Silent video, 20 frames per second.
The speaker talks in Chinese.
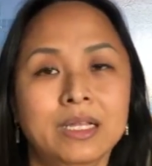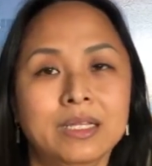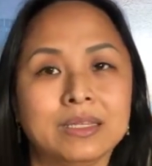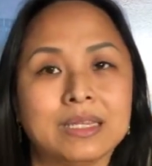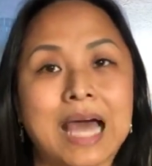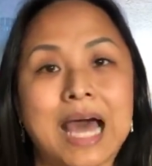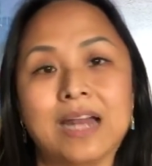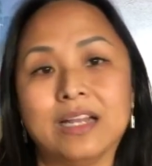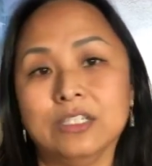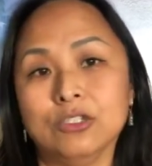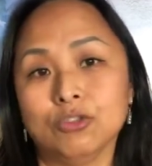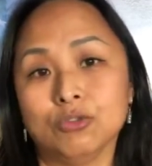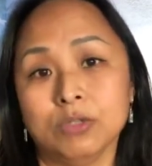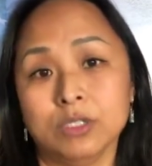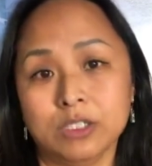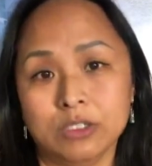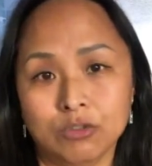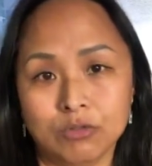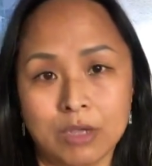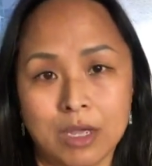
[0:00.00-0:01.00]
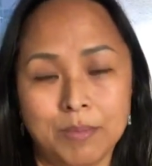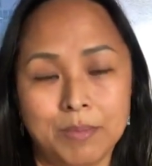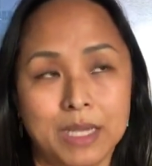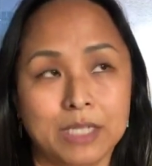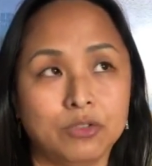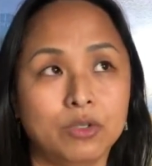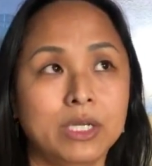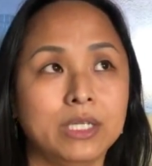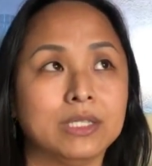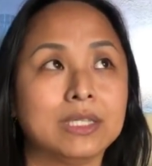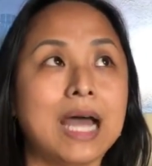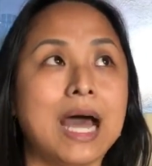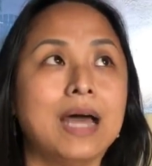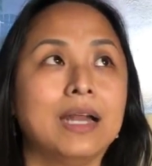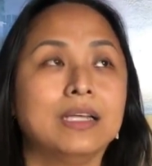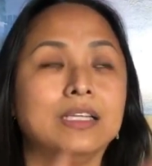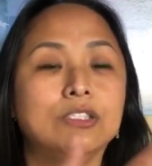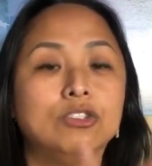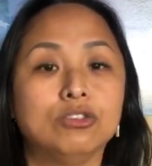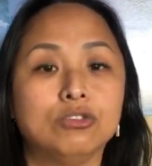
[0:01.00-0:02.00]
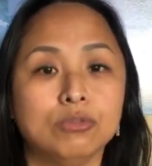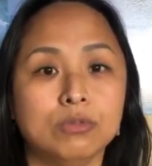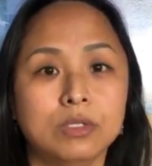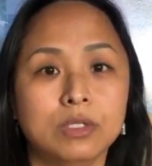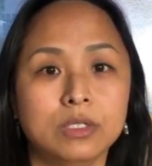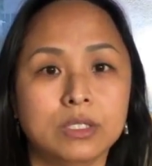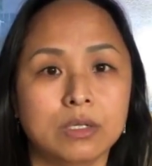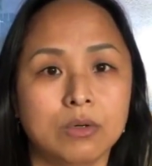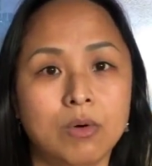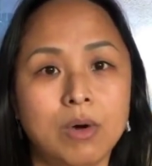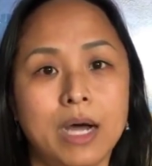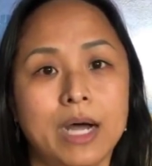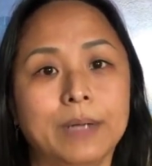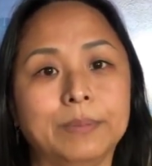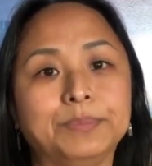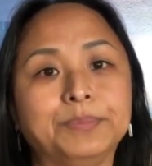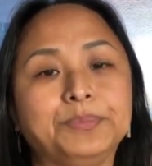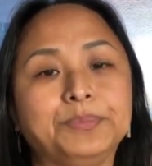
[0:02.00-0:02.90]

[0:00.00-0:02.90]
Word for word: 大人说的算嘛，所以大人说的话，